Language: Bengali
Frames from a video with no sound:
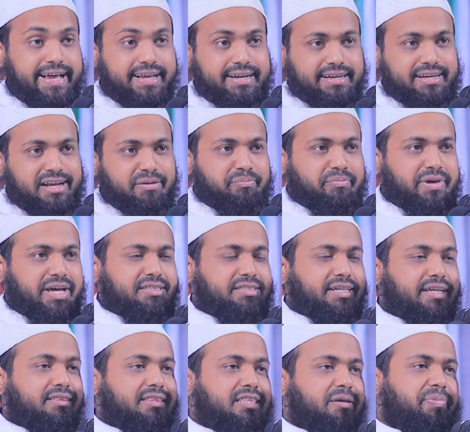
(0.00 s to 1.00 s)
এক নাম্বার
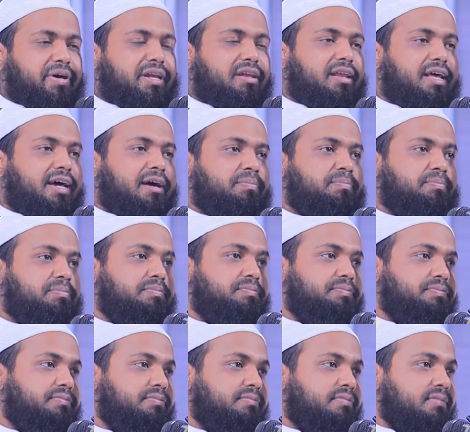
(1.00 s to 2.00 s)
জানতে পারলাম
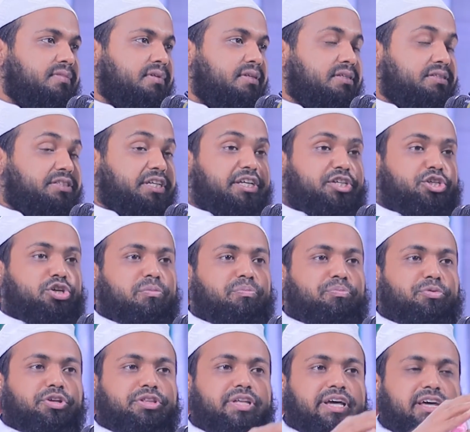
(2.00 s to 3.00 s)
যেই
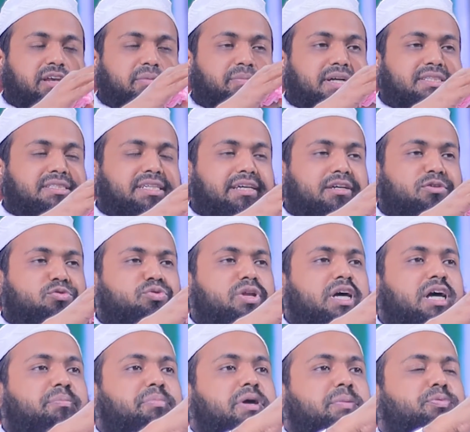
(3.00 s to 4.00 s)
সম্প্রদায়ের মাঝে
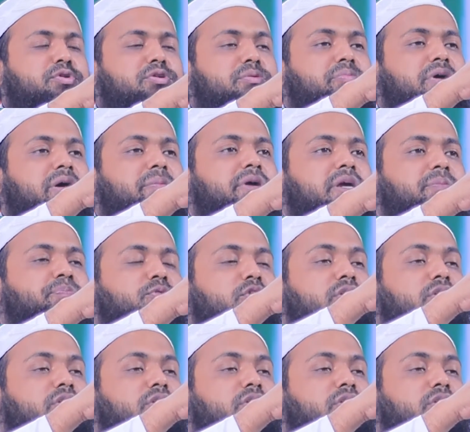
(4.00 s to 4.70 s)
গুণা ব্যাপকভাবে